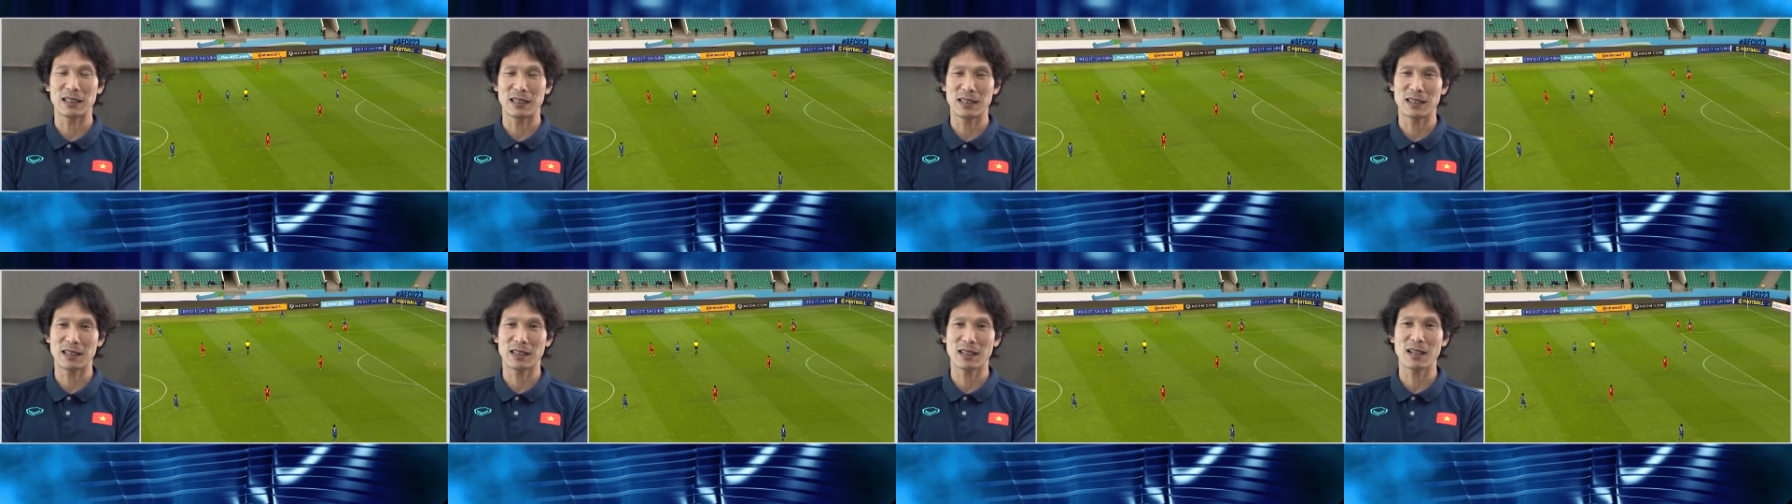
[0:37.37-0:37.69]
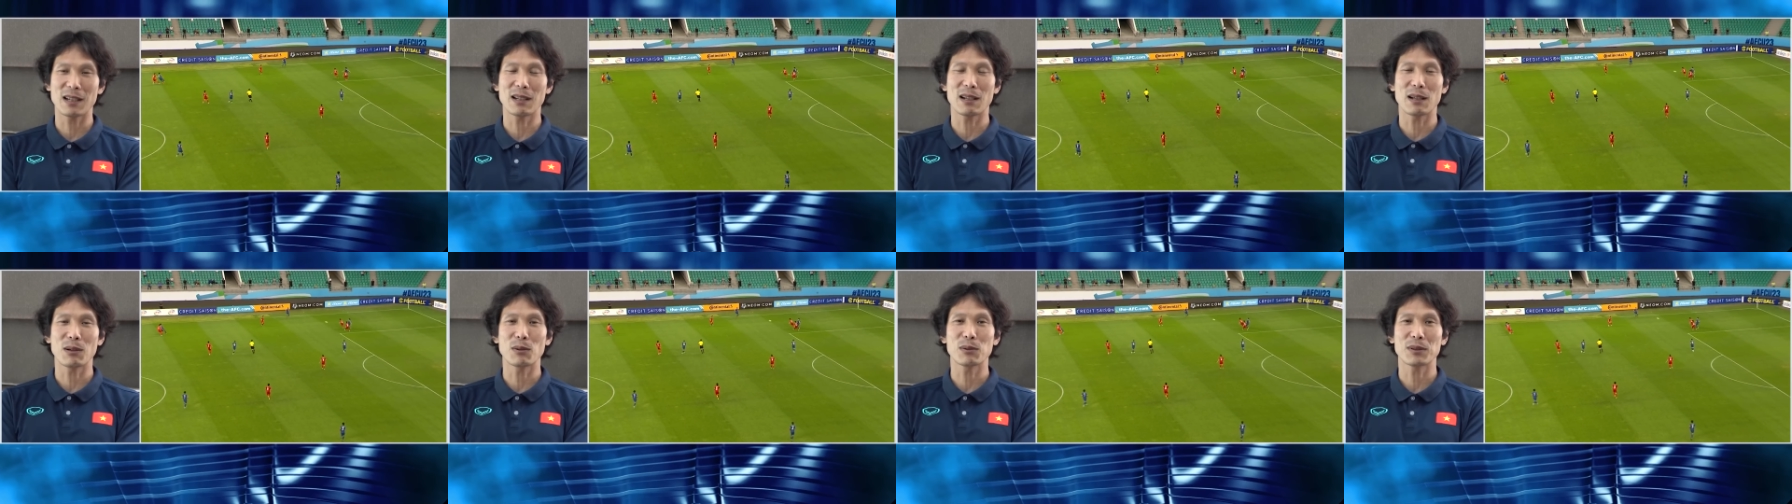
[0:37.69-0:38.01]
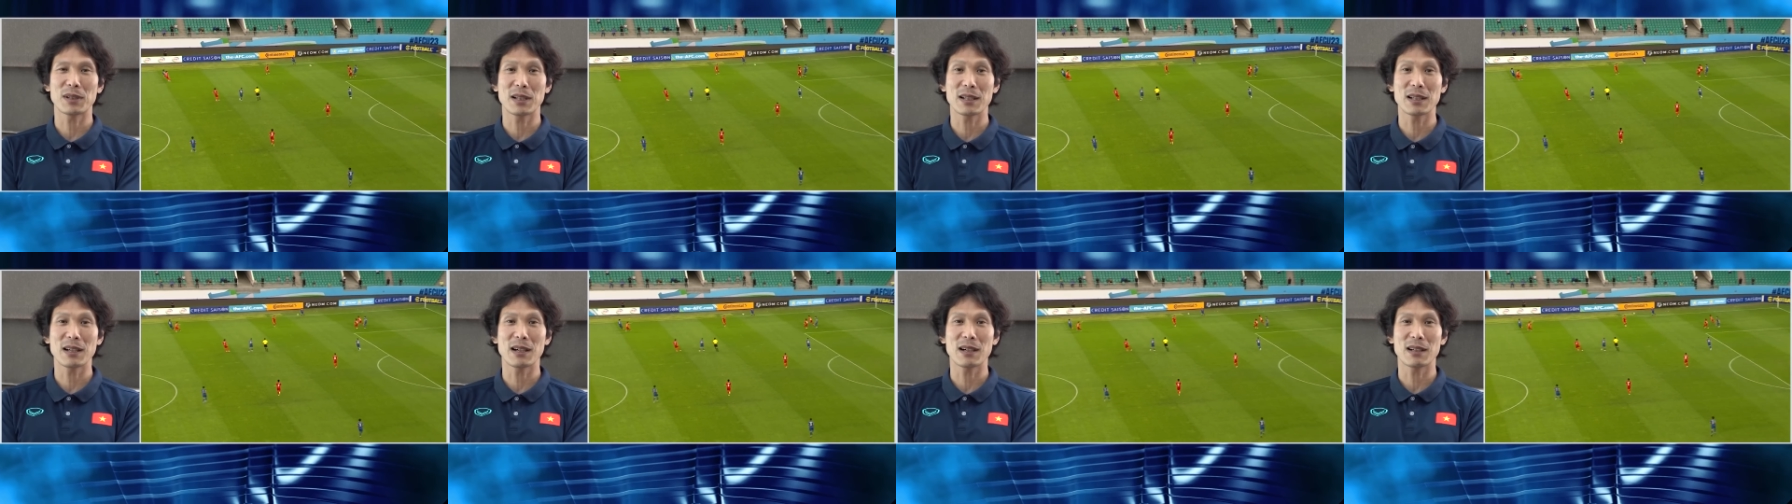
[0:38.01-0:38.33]
khi lấy được
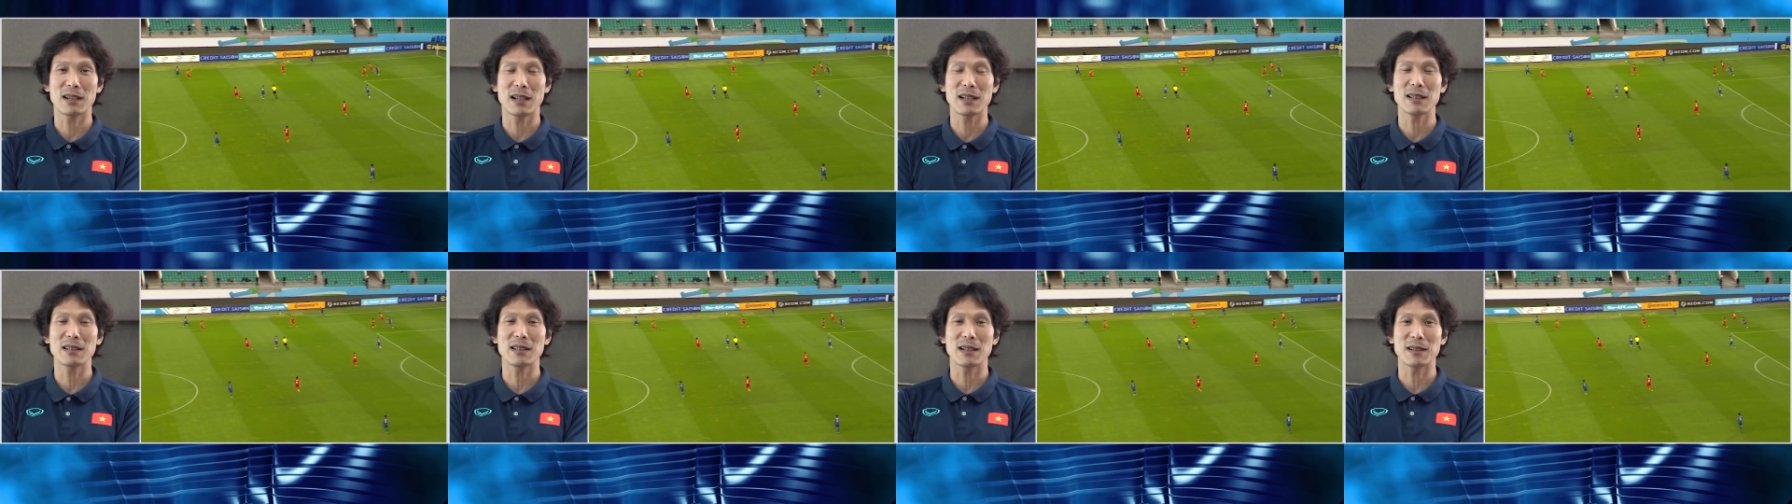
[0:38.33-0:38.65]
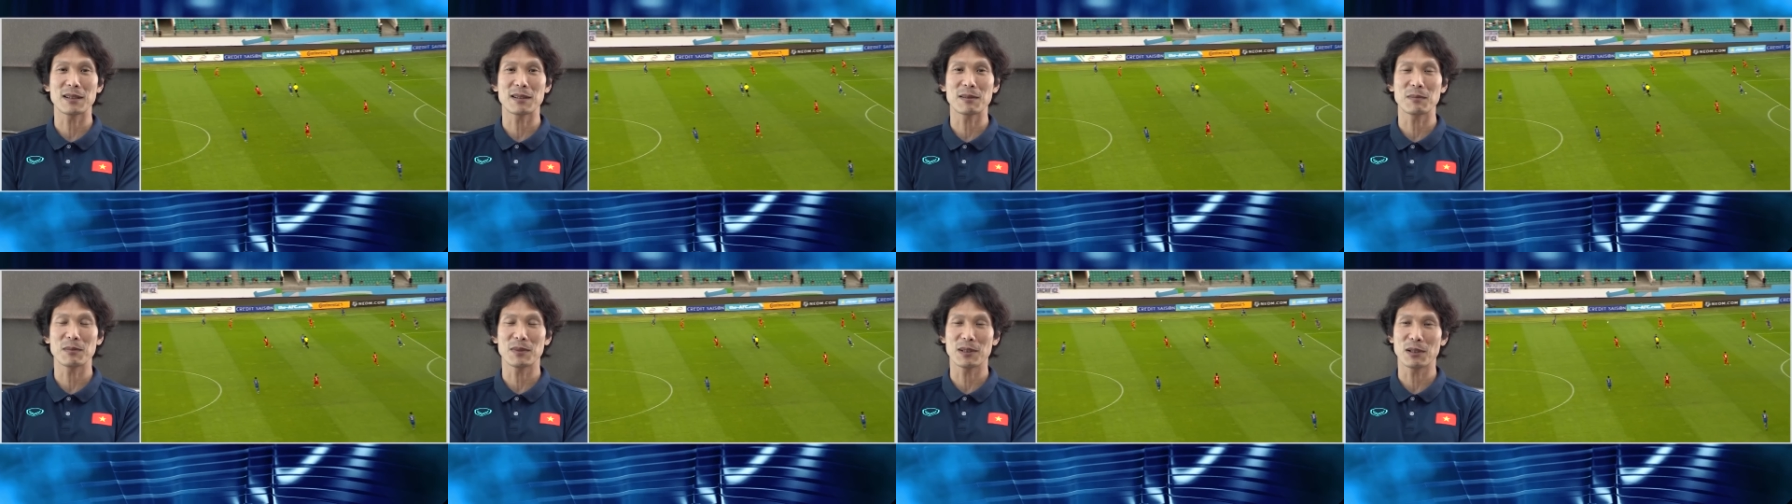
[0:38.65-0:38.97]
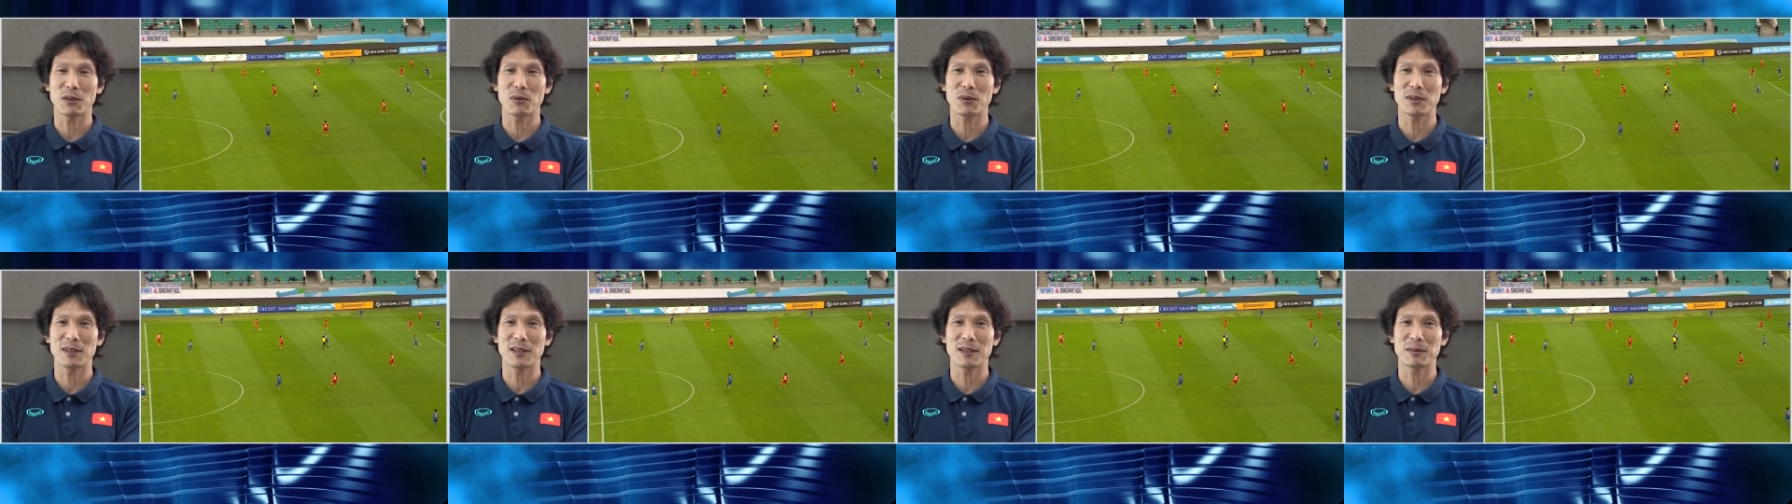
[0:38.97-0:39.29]
bóng, chúng tôi có thể
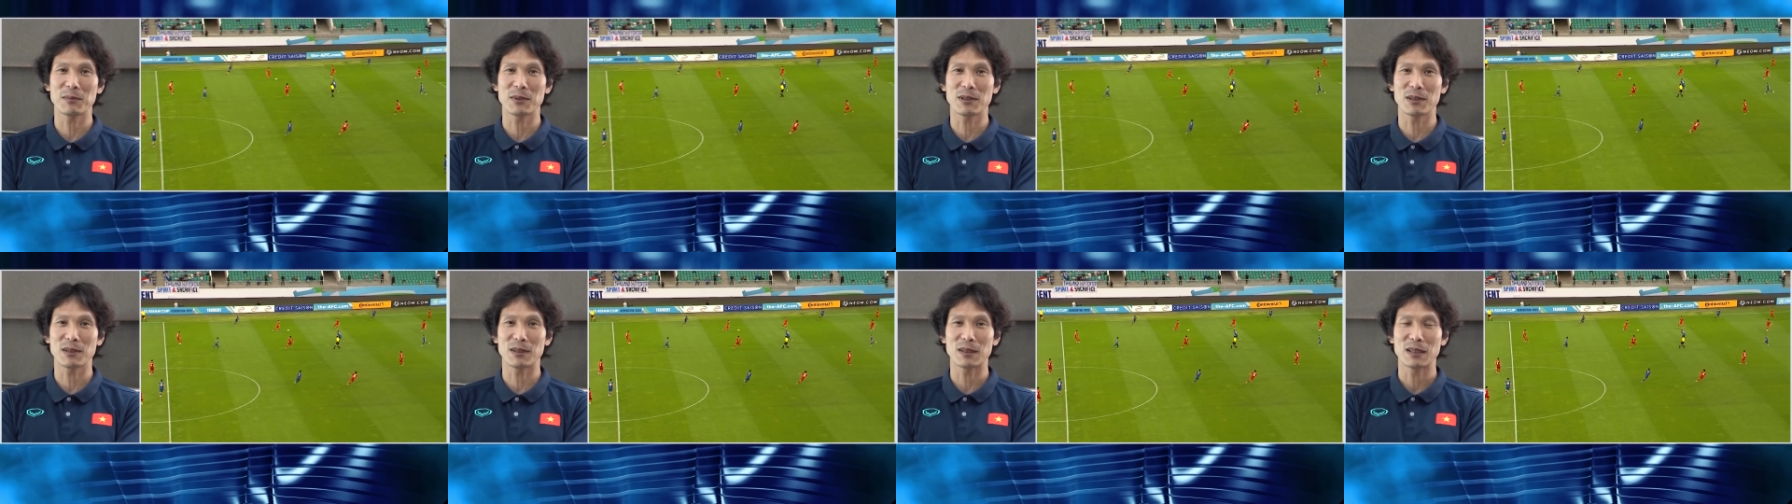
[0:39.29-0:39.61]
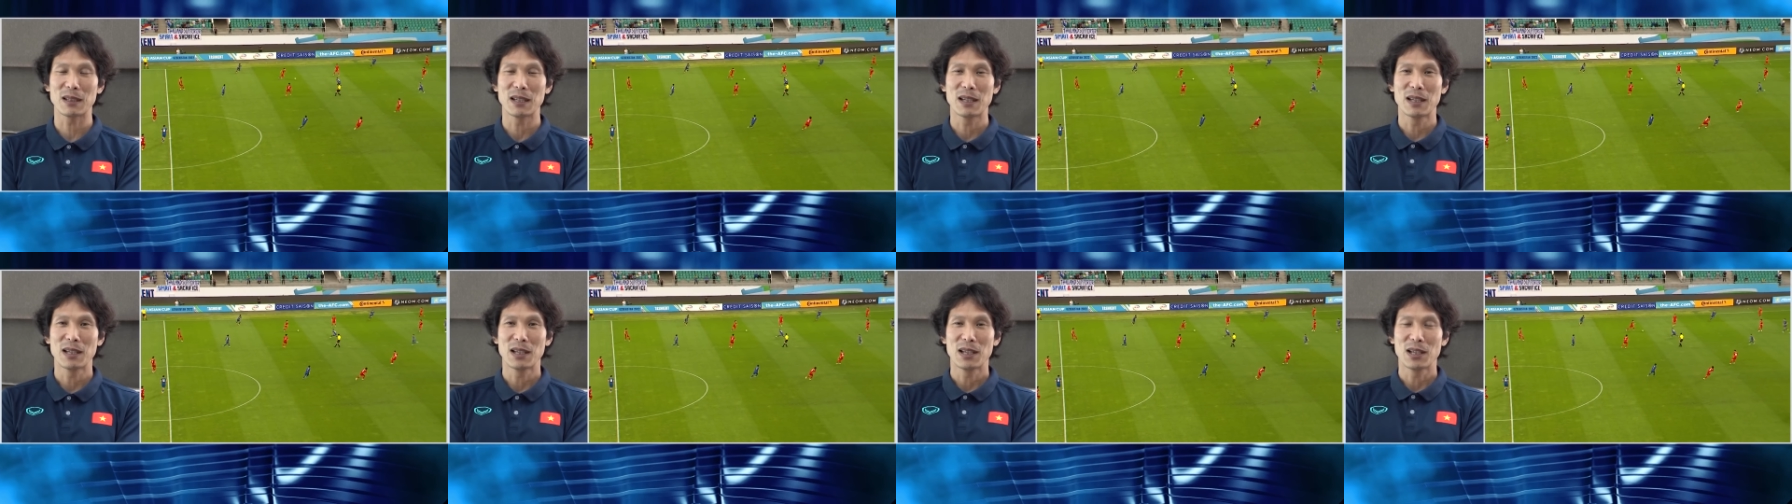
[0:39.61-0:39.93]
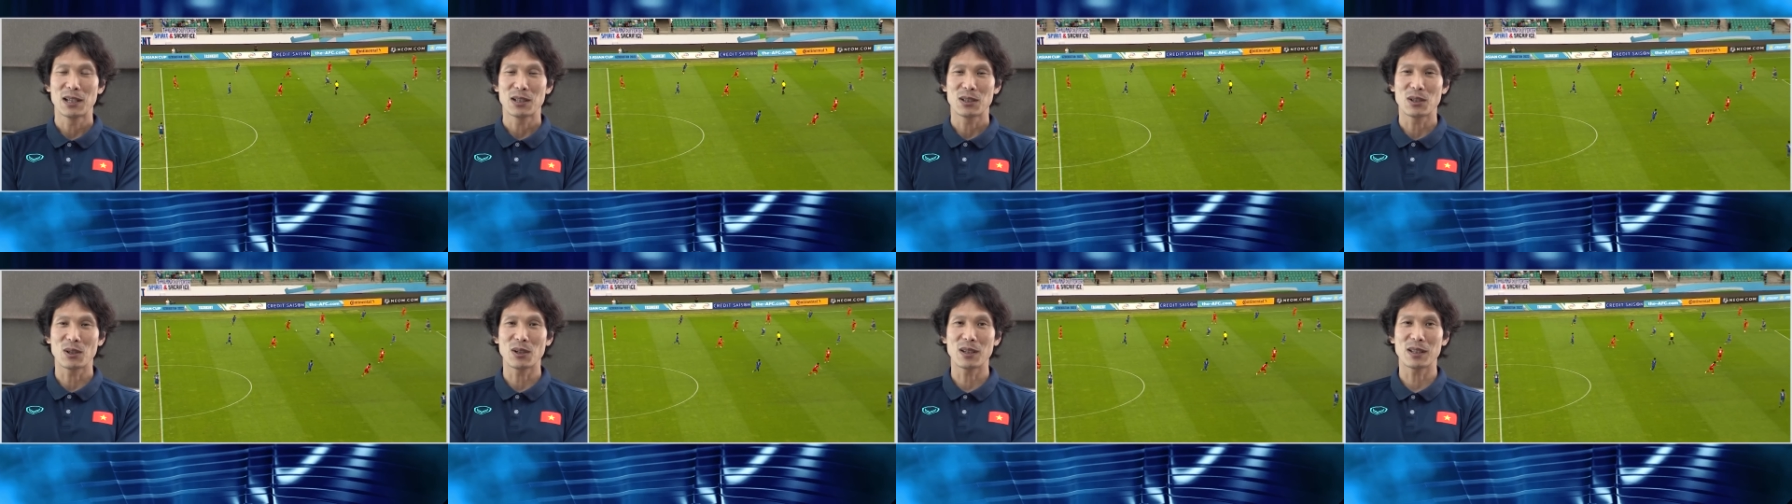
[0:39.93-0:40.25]
tạo cơ hội để ghi
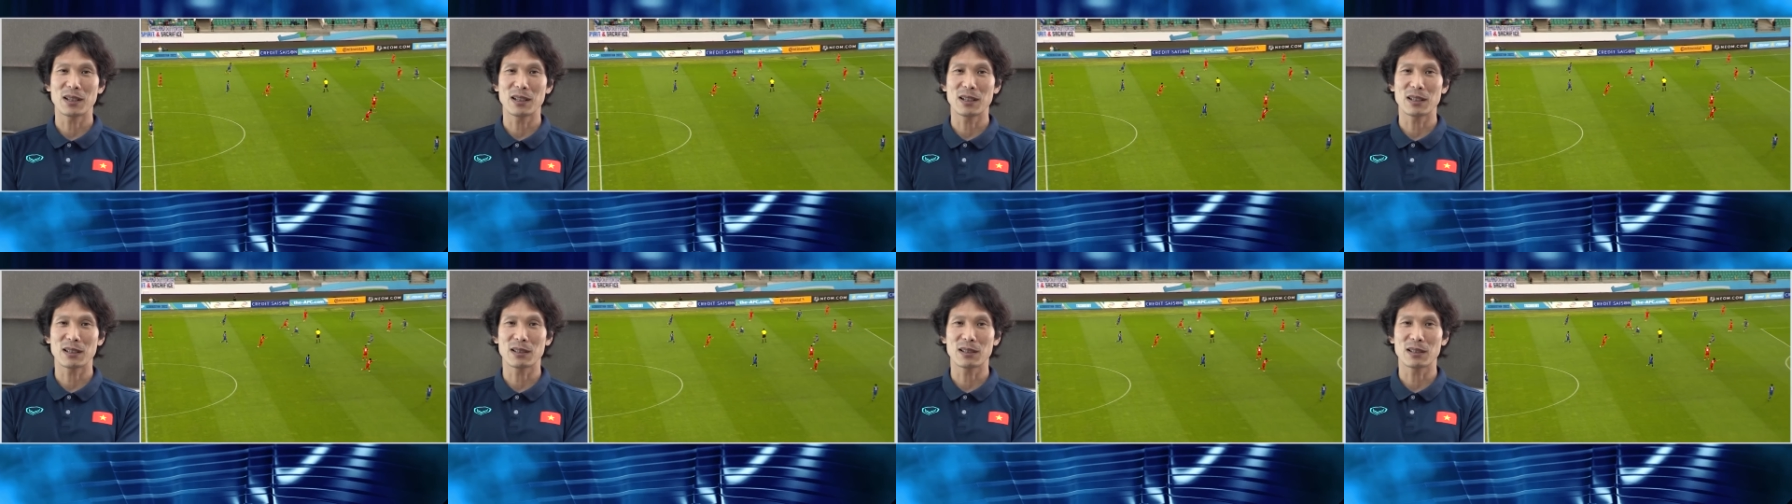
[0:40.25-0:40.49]
bàn ngay.